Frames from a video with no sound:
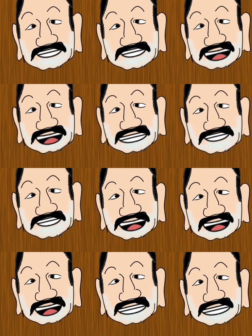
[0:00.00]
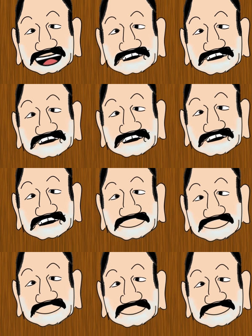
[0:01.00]
索してみてください。
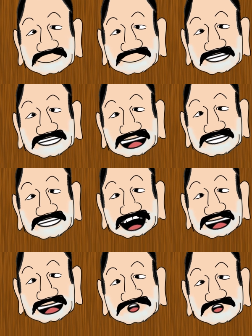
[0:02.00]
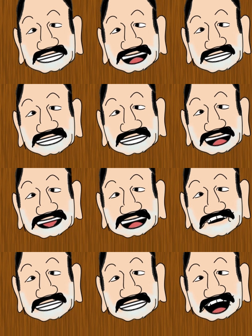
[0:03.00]
精子の数を増やすサプリ
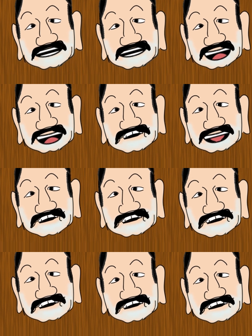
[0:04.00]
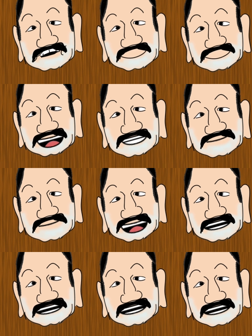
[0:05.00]
ばっかり出てきて、まともな
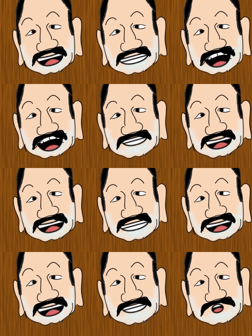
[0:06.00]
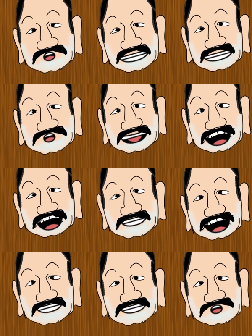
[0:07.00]
妊活に関する情報がな
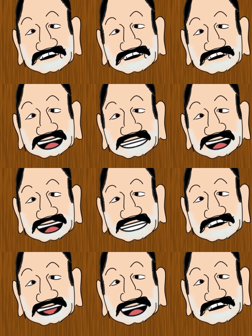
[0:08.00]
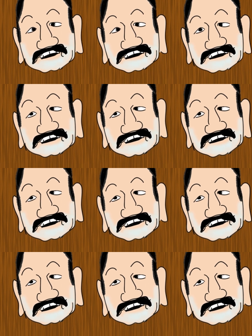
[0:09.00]
いとわかるはずです。